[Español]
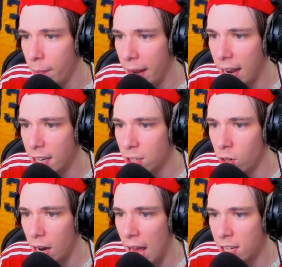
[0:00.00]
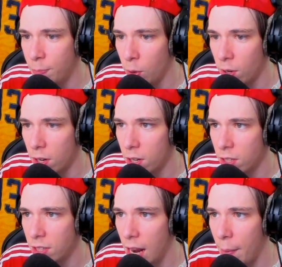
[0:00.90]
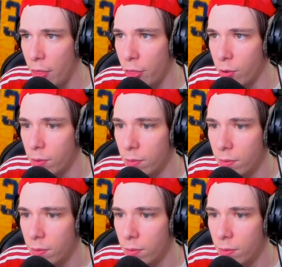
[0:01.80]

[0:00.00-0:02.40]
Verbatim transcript: Venga, Snorlax por Salamanzo.